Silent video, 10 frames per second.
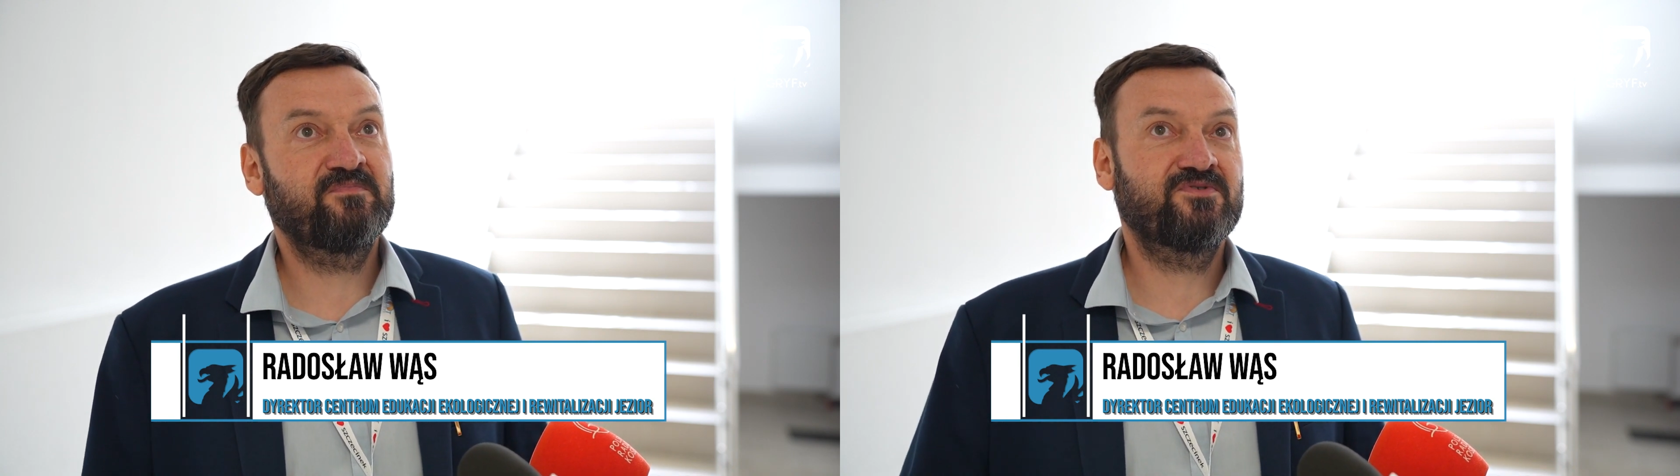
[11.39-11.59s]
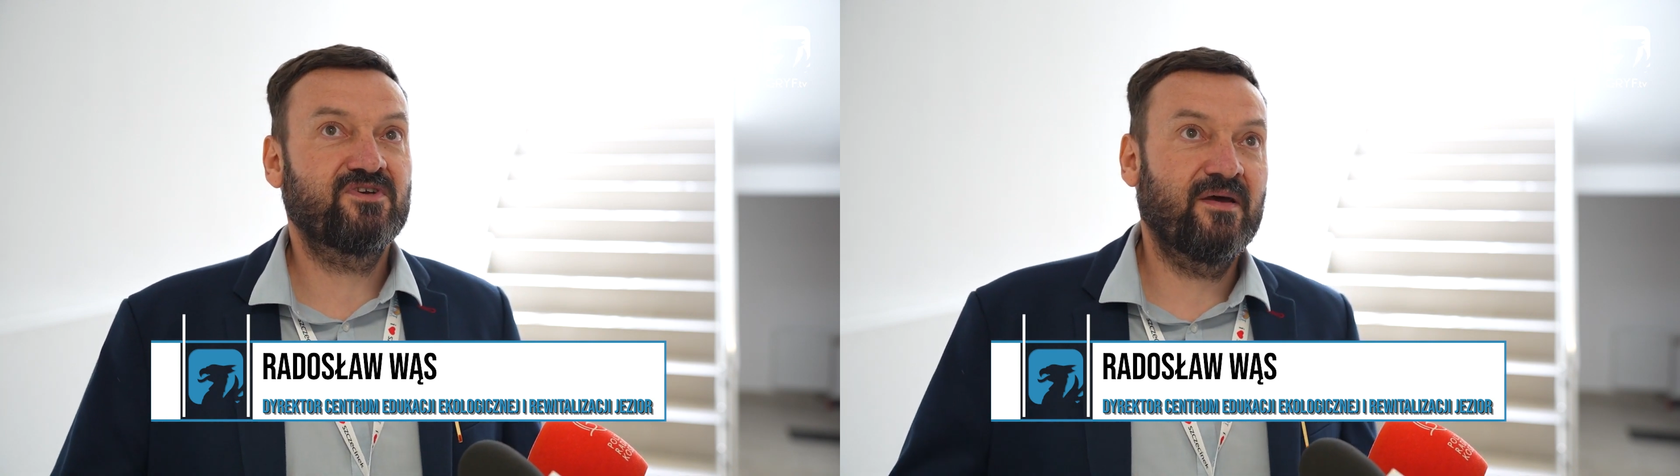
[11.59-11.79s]

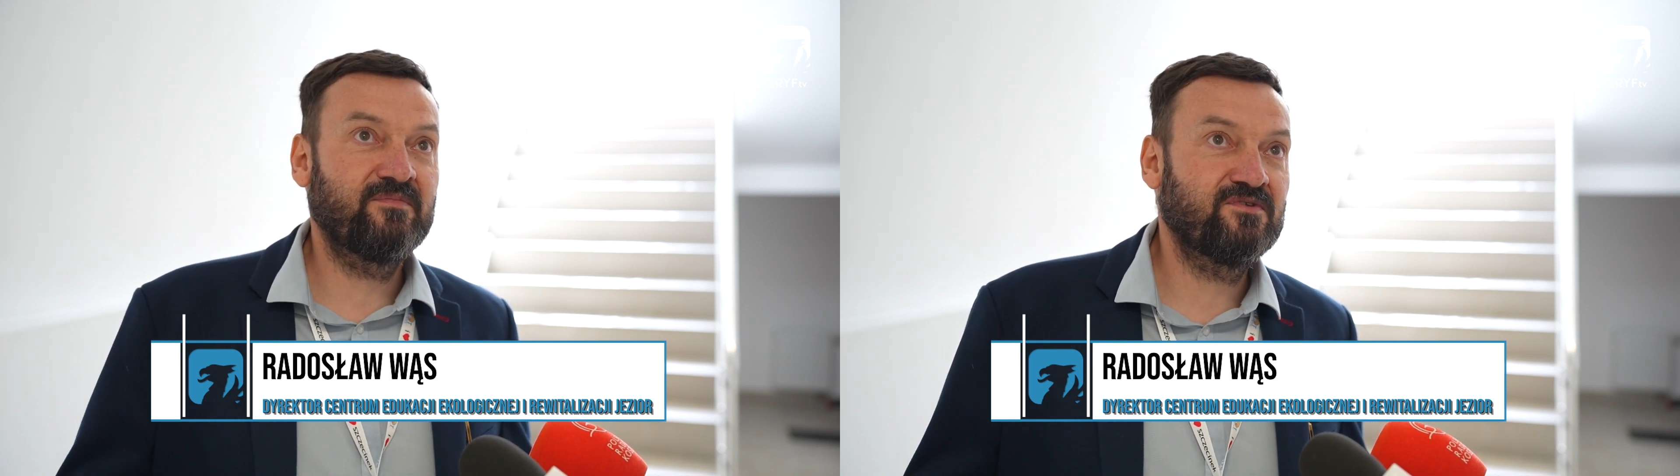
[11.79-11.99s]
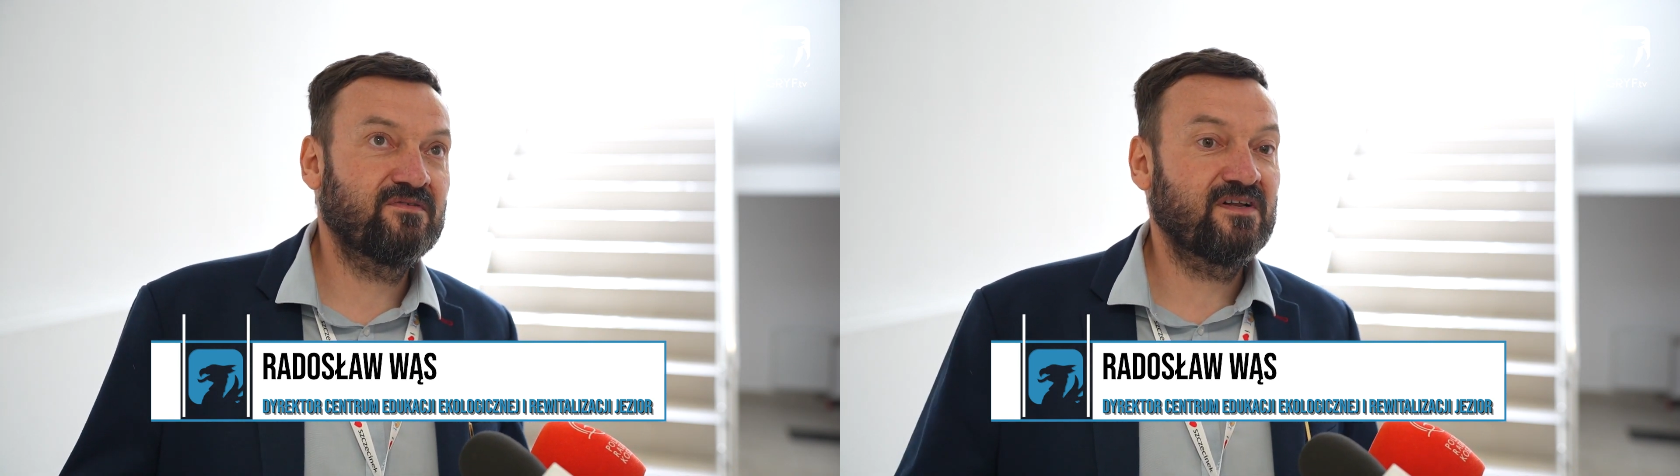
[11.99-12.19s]

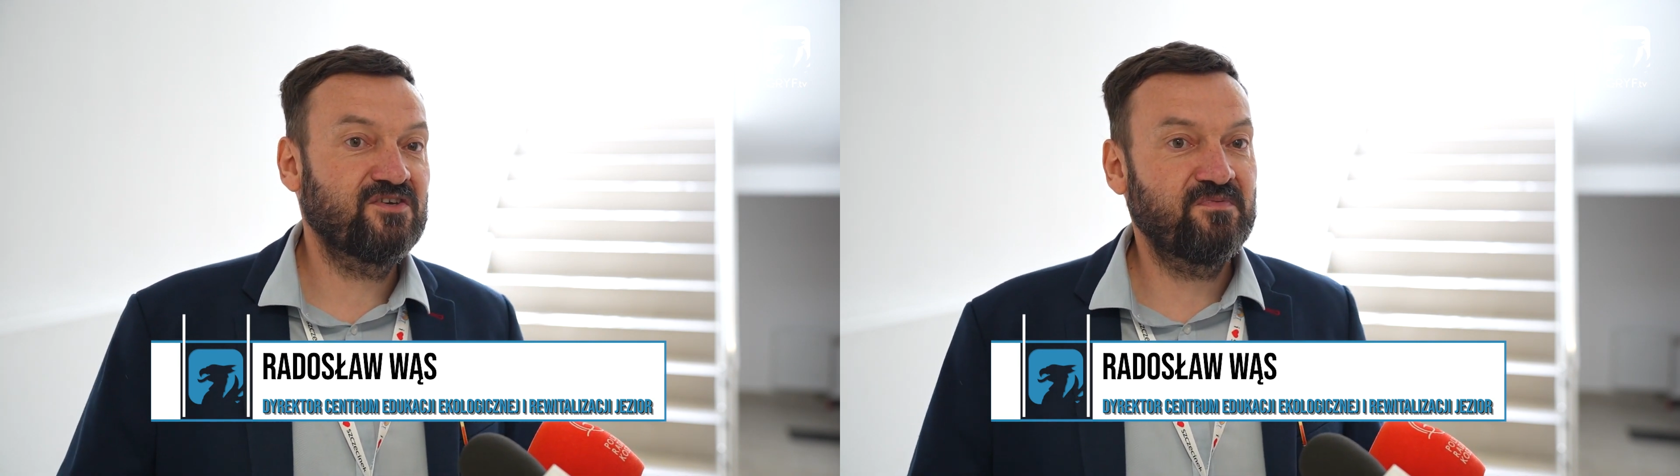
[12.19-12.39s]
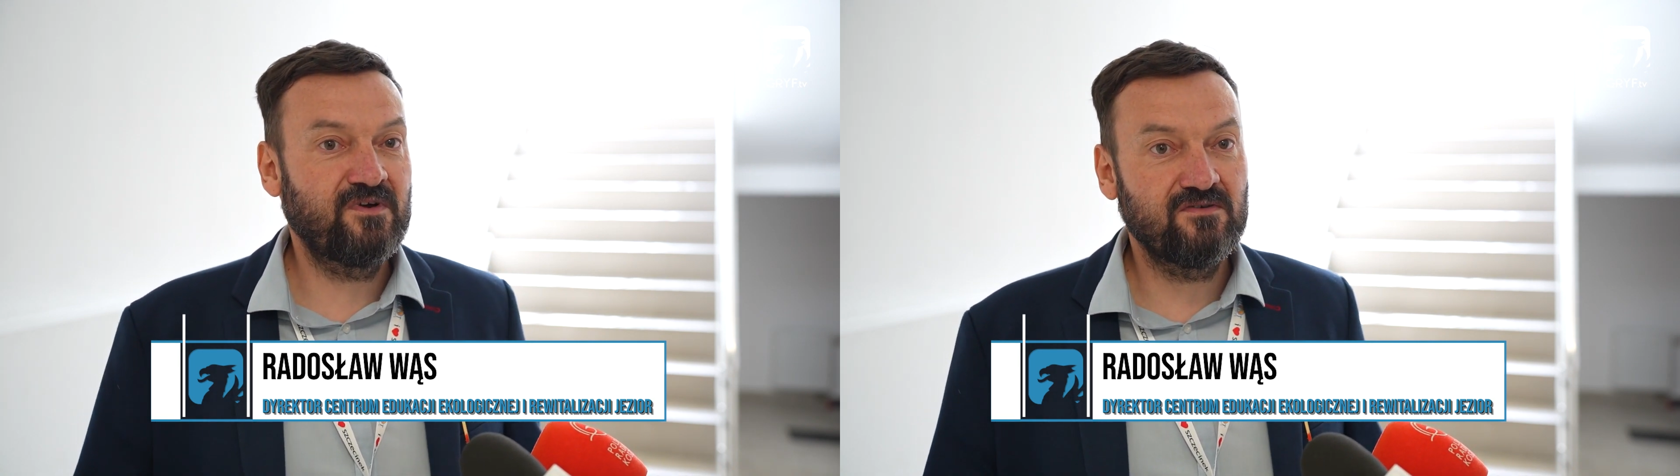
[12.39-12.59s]

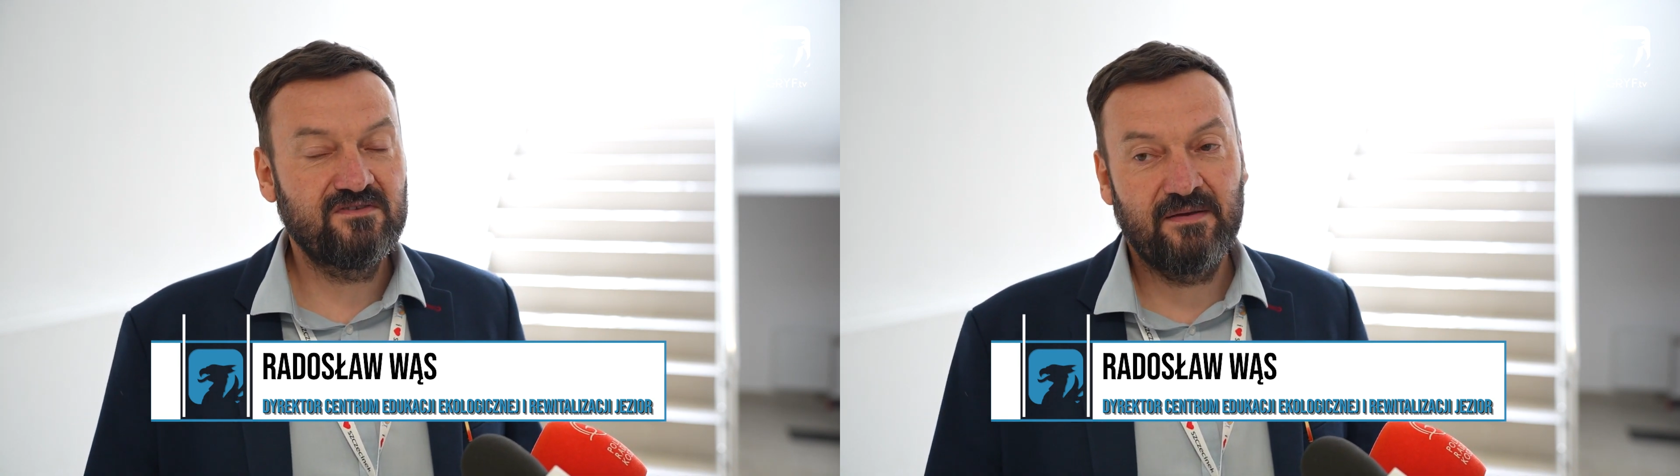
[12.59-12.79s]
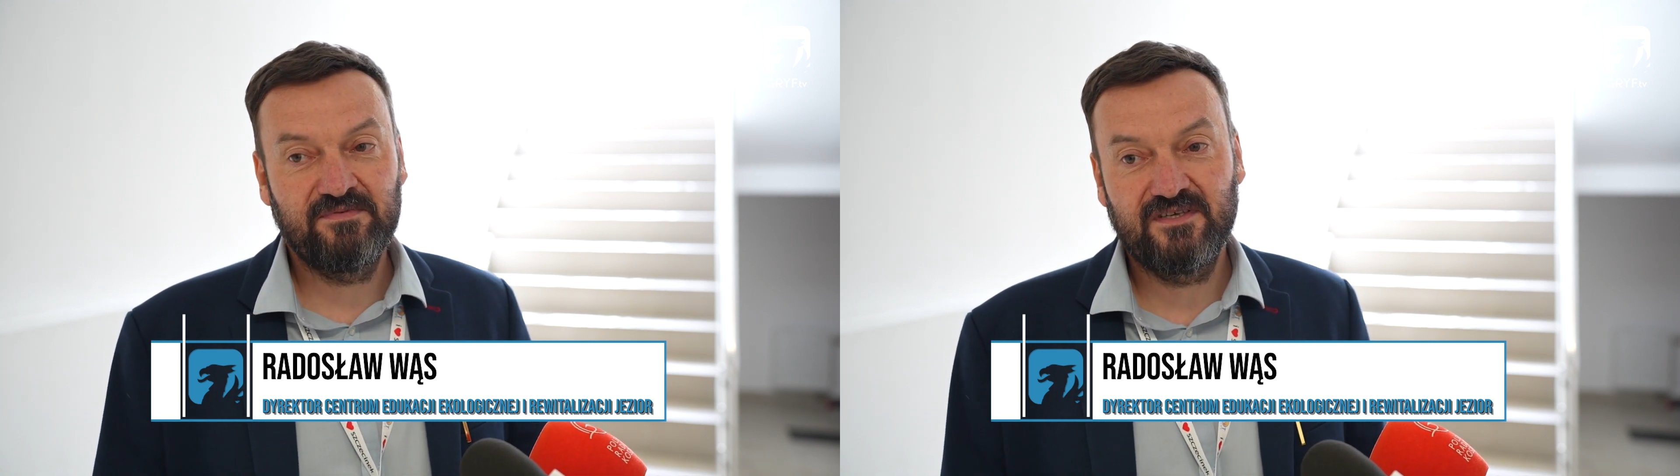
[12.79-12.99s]
przebudowaliśmy
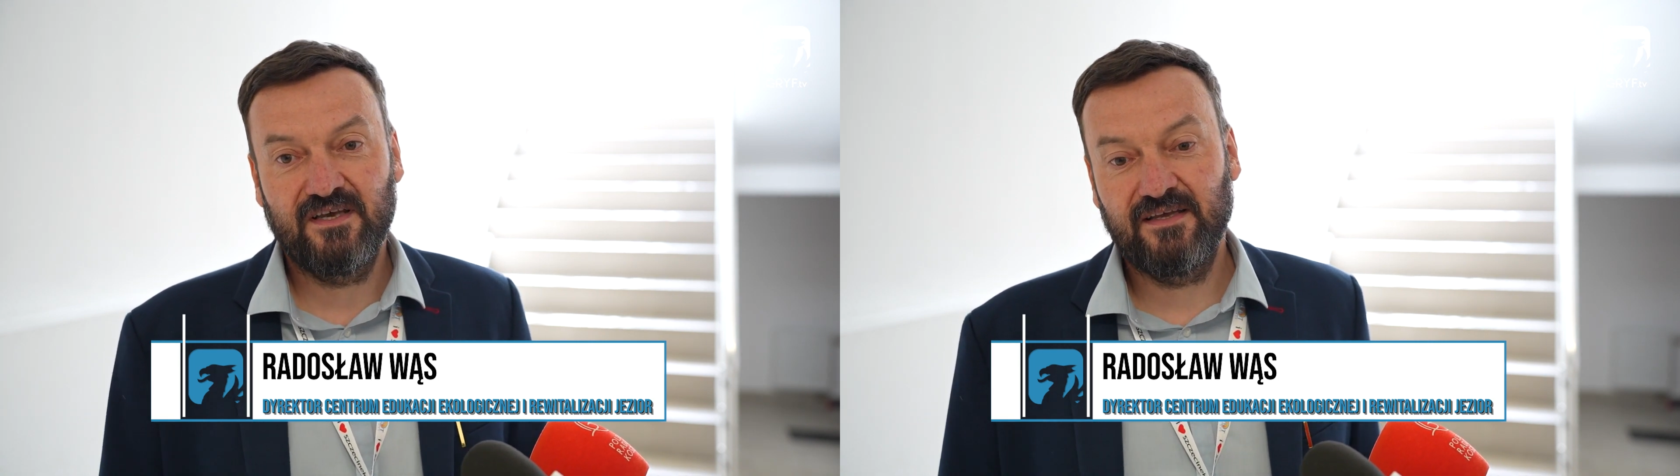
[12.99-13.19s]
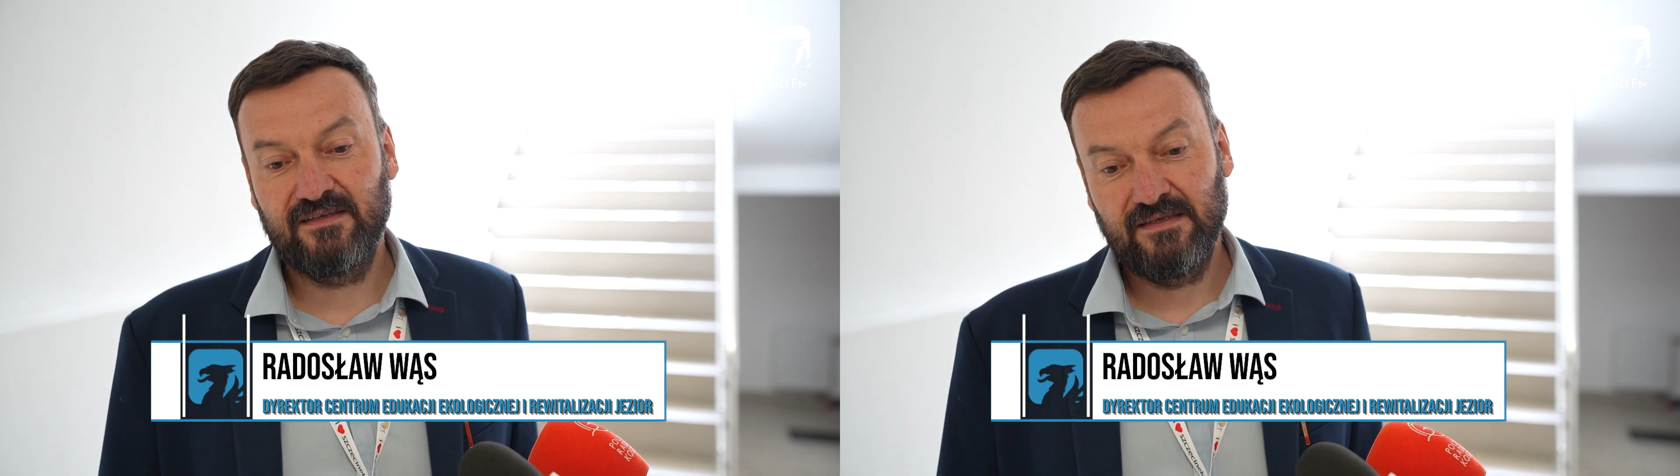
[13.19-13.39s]

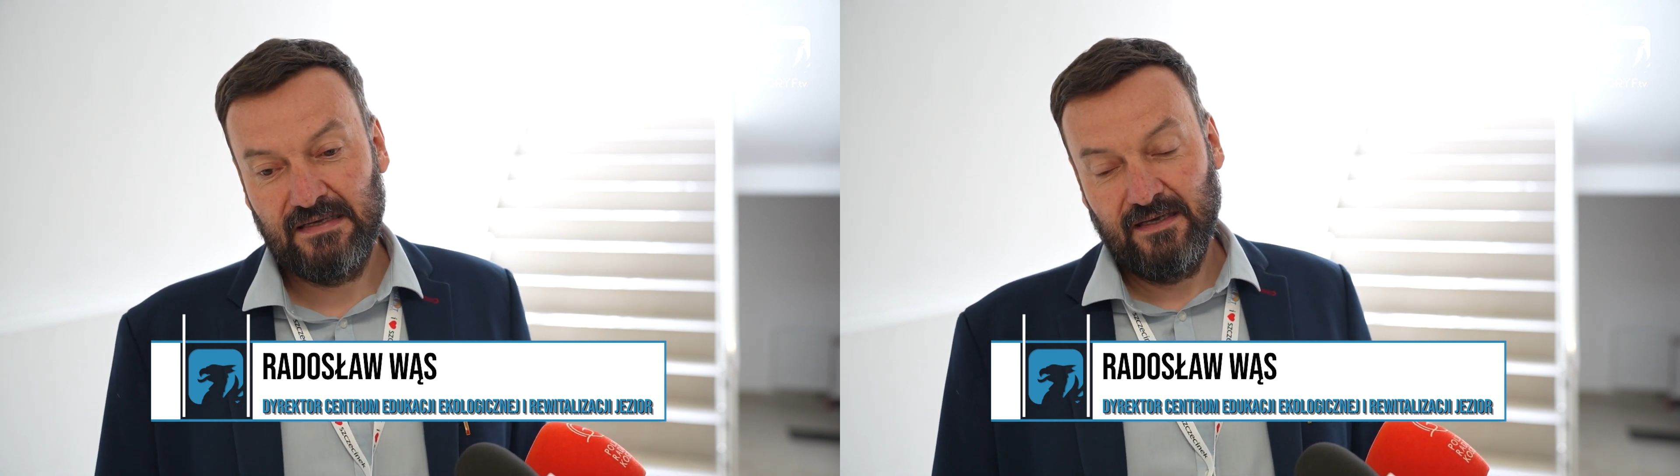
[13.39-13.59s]
koncepcję,